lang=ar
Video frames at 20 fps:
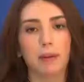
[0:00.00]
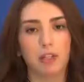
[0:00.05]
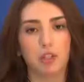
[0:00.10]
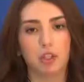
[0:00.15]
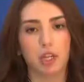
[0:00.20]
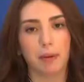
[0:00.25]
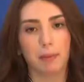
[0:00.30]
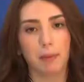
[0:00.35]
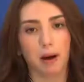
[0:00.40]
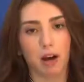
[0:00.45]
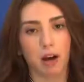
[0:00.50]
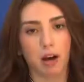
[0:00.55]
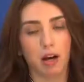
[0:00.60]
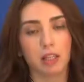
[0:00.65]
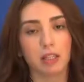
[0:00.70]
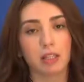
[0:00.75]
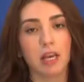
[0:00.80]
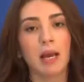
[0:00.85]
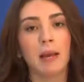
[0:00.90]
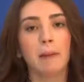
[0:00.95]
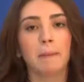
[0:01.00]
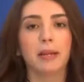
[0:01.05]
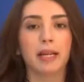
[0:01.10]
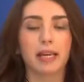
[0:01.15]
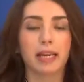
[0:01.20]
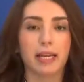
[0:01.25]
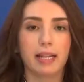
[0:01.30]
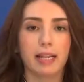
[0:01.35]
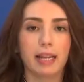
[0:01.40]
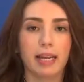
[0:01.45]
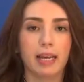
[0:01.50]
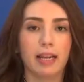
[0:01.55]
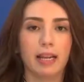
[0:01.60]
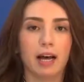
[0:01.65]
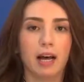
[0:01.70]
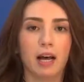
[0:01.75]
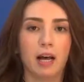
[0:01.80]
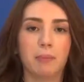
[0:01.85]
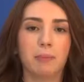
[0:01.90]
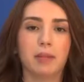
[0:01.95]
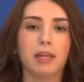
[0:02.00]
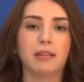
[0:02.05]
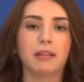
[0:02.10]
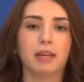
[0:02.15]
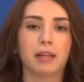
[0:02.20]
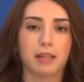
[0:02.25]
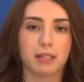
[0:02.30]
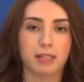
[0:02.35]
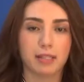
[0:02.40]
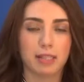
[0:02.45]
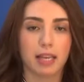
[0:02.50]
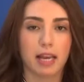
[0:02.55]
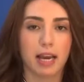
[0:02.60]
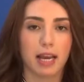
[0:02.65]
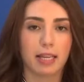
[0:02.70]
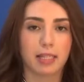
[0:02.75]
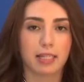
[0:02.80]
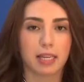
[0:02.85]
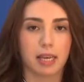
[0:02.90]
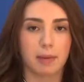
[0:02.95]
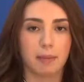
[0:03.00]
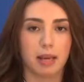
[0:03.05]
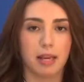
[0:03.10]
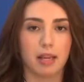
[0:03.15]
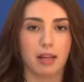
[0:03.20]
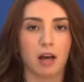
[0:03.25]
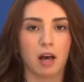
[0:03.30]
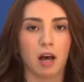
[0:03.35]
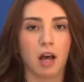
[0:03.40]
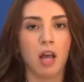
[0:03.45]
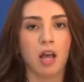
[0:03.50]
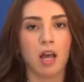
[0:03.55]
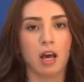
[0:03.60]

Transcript: الجامعات من خلالها بنقدر نساعد كمان